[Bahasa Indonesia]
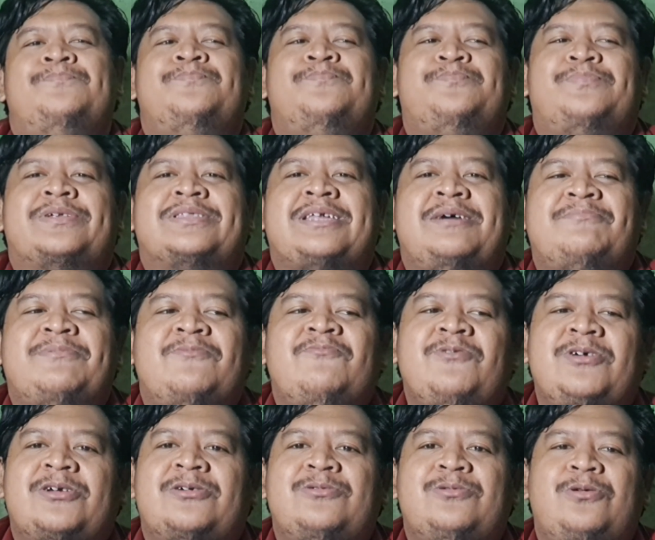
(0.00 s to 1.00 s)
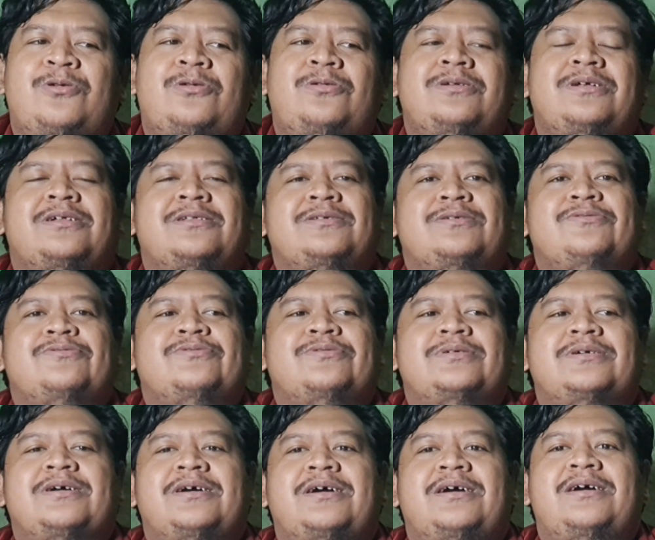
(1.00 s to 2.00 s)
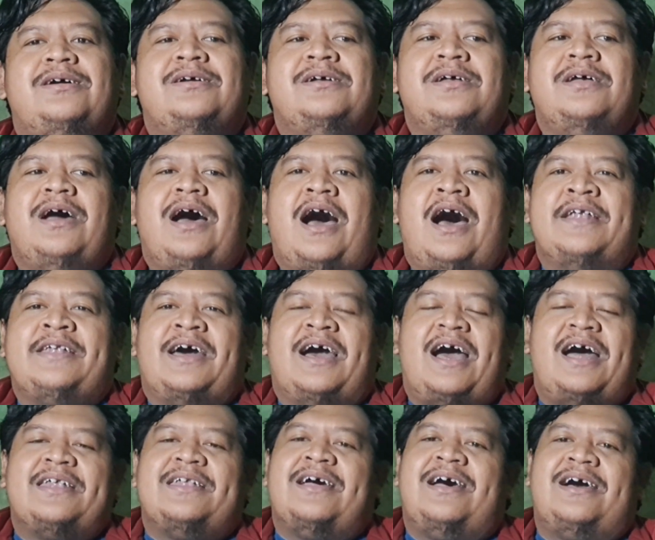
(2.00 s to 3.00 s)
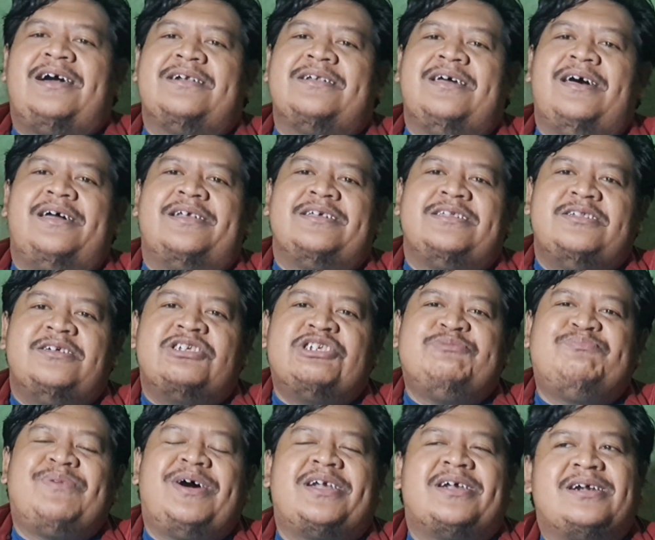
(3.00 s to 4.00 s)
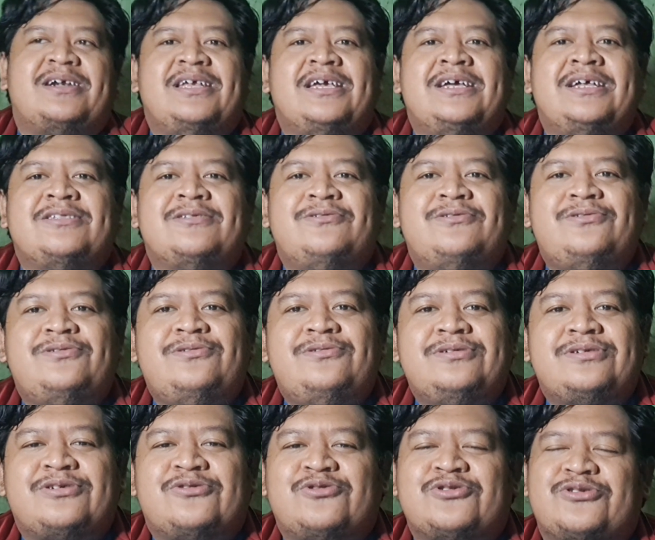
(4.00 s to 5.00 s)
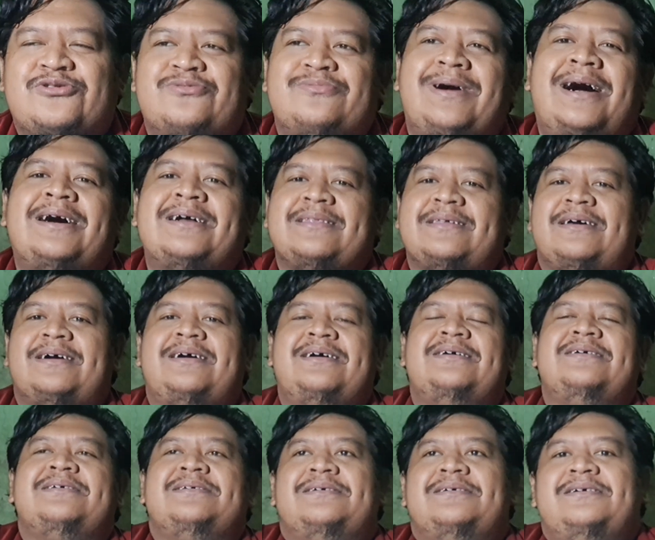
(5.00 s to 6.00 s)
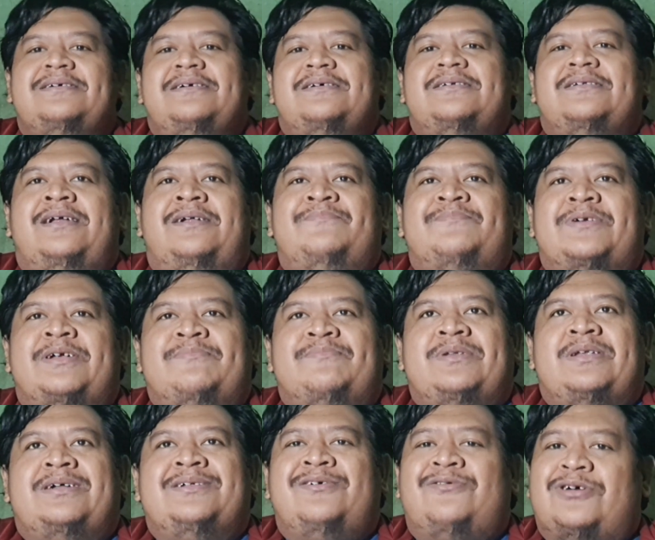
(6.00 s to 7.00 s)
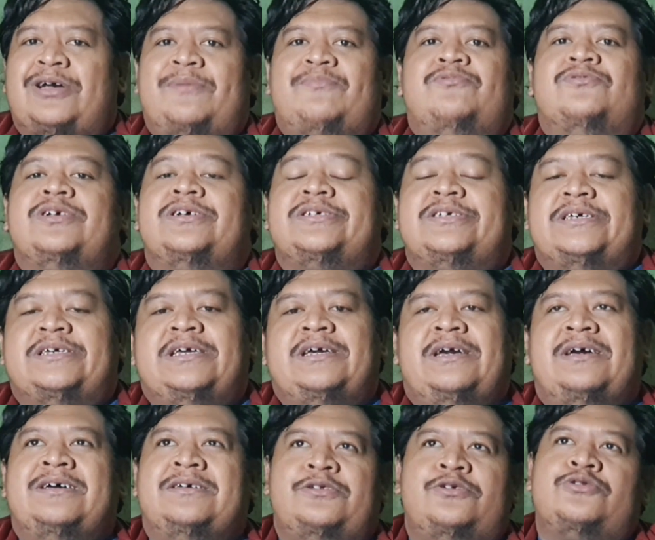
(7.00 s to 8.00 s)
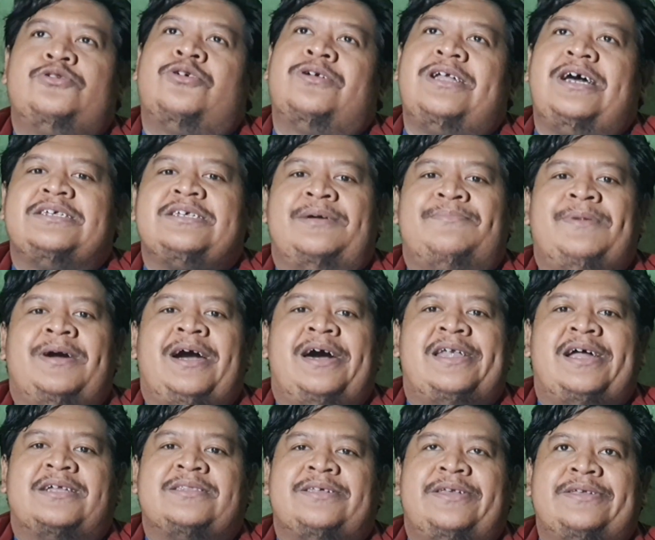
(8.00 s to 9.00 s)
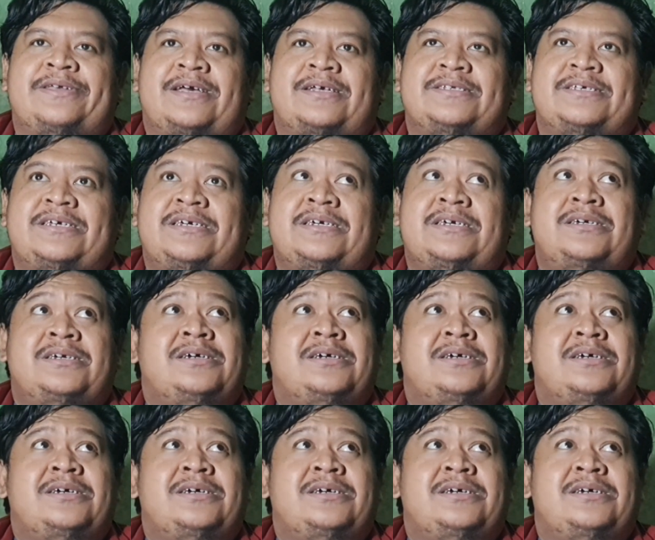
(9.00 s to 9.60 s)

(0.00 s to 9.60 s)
pertama Virgo dan juga anak-anak dari The Sparkling tuh seru-seru banget ya dan penampilannya oke punya sih eh, cocok lah sama karakternya si